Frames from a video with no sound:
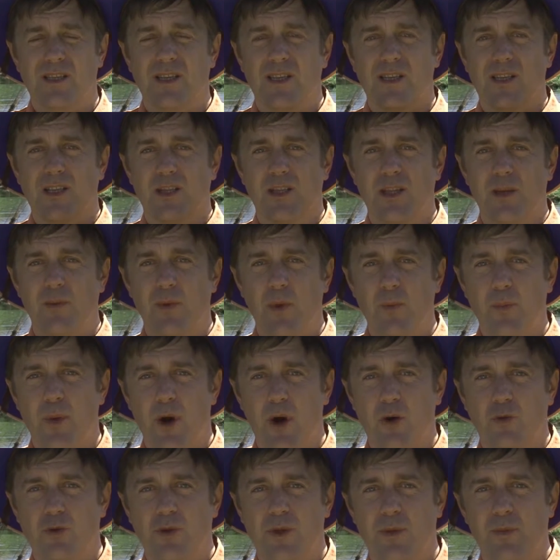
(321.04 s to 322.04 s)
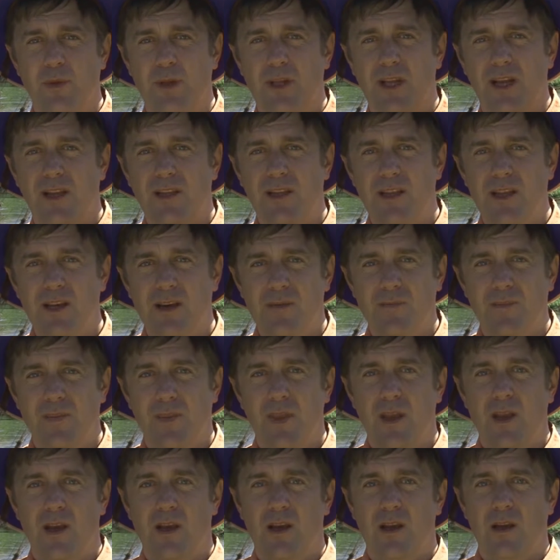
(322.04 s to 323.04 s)
с затяжными паузами на дне –
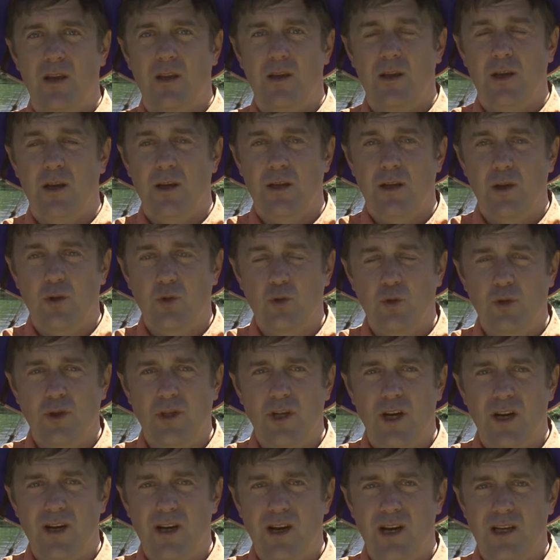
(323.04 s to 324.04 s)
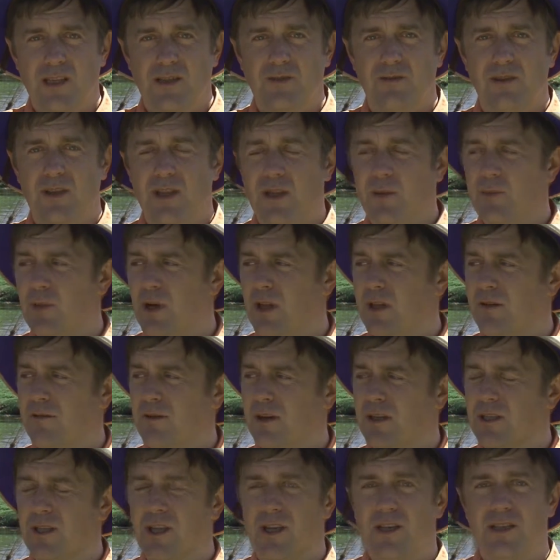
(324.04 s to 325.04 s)
и это тоже оказывает
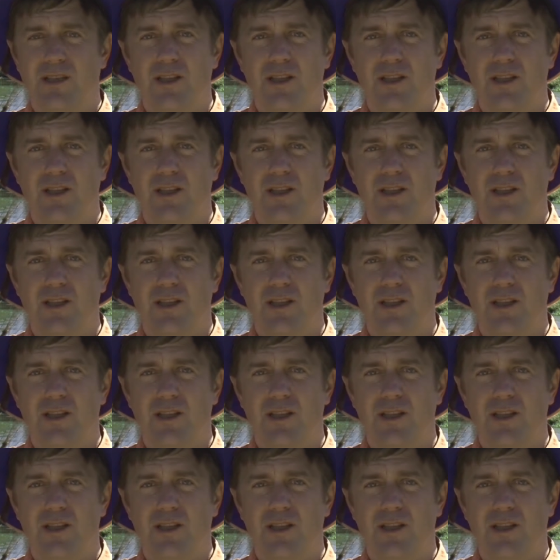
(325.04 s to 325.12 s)
немаловажное